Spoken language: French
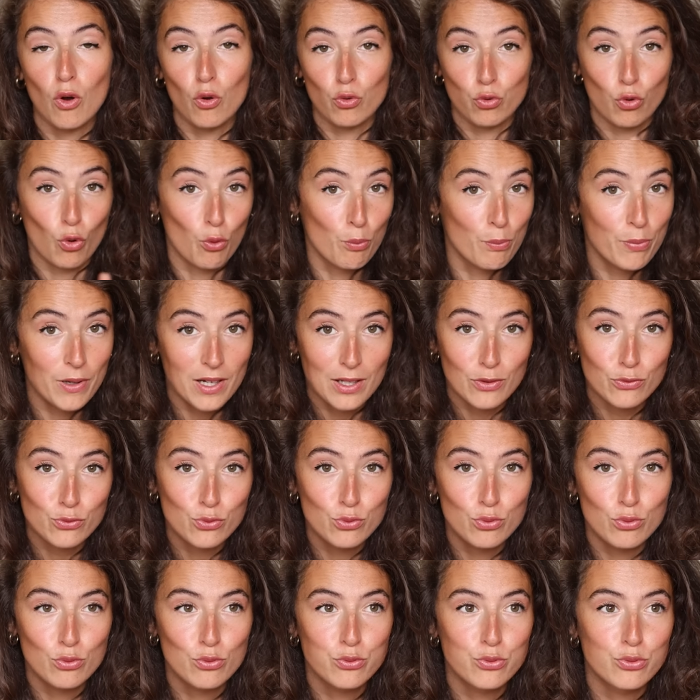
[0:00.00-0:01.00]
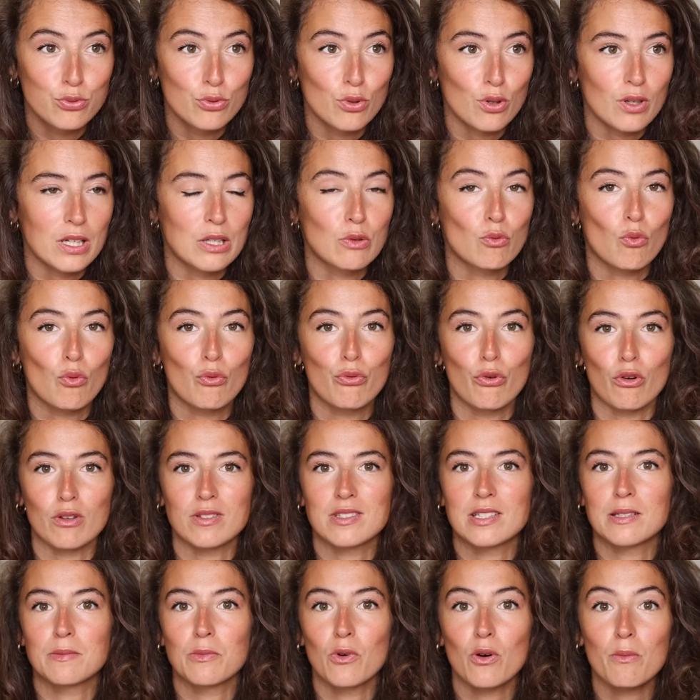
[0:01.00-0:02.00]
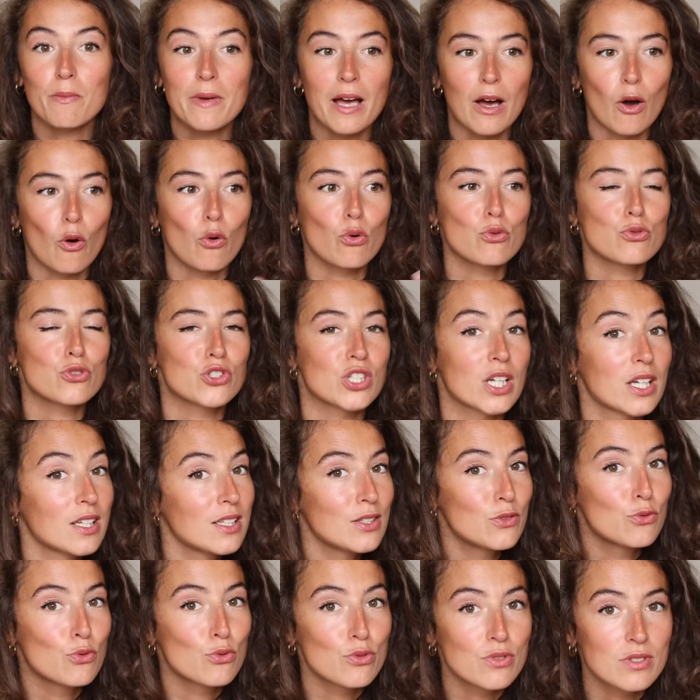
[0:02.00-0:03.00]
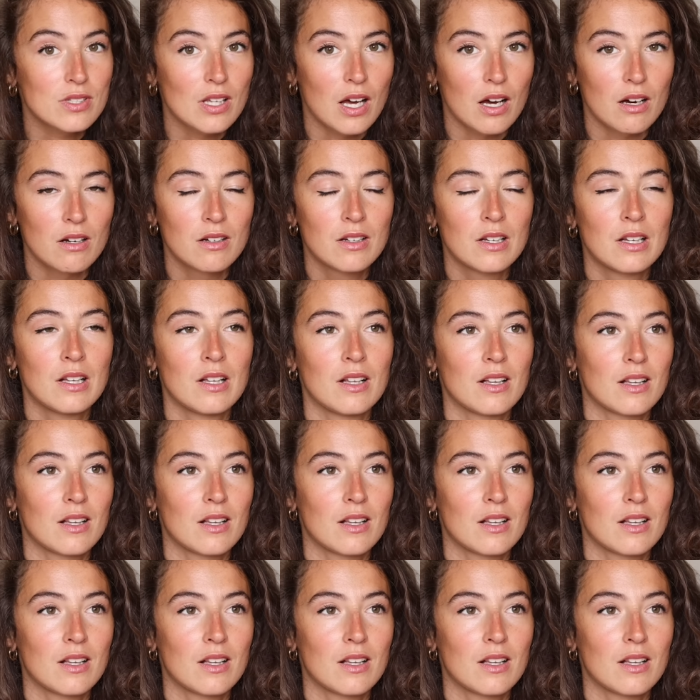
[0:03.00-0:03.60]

entre plein de cultures et donc forcément bah, rejaillit de ça